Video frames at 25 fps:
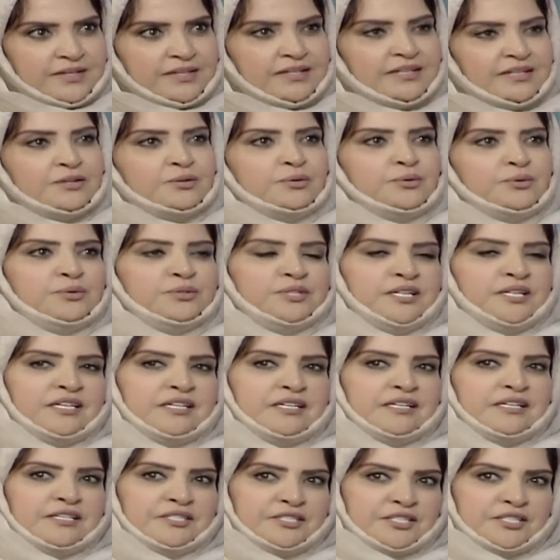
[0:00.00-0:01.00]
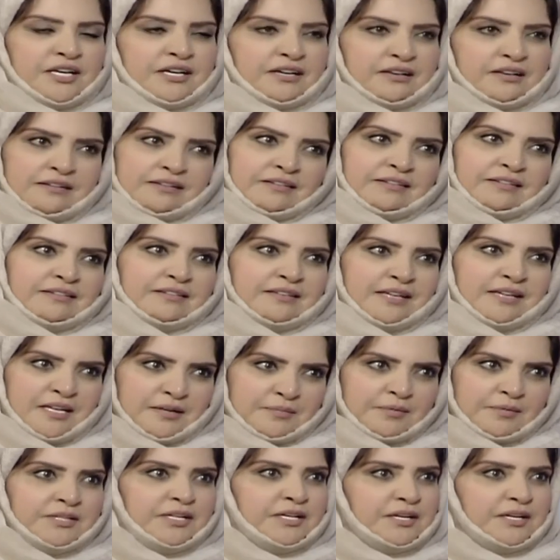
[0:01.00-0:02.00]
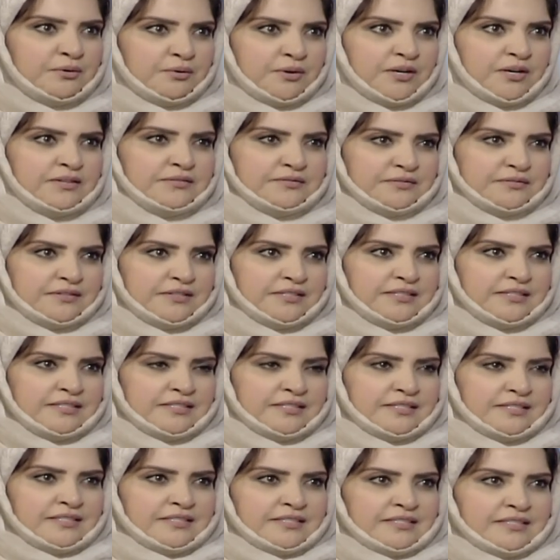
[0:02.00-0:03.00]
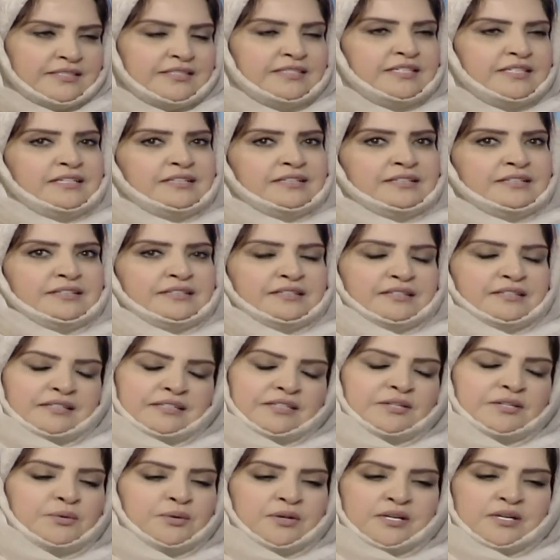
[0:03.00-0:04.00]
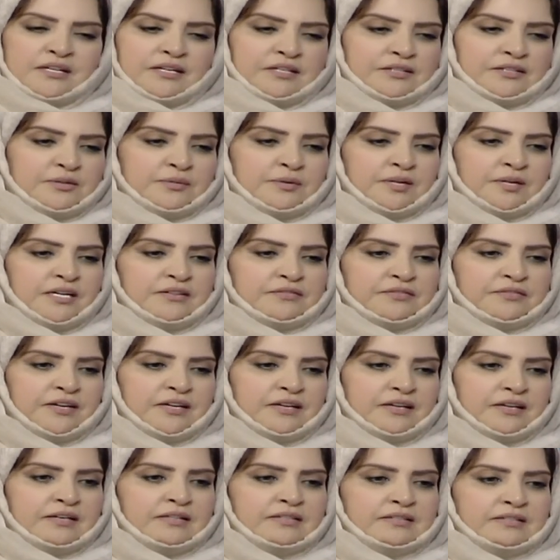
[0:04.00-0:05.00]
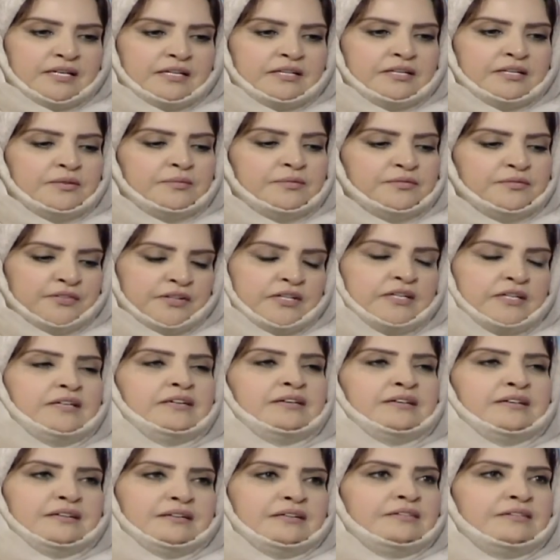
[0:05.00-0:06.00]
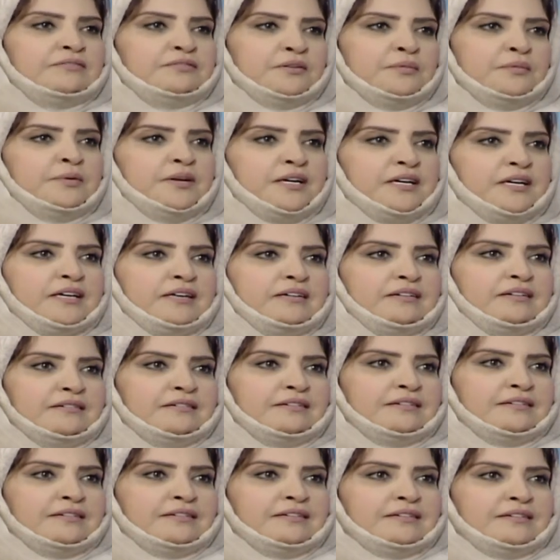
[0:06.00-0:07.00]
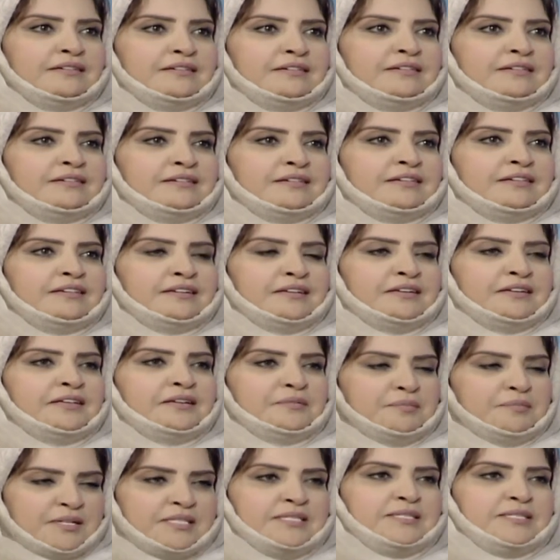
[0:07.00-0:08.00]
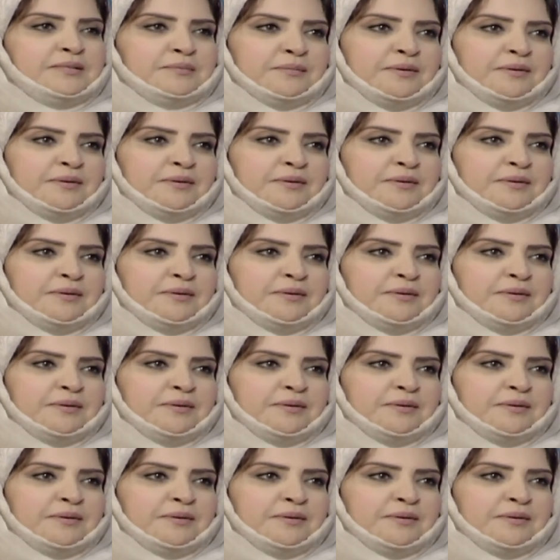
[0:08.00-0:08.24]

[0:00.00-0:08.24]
وتحيه للشيخ احمد النواف اي أيوة، والله يعطيهم العافيه كان تكريم في فبراير للمنصب إيه،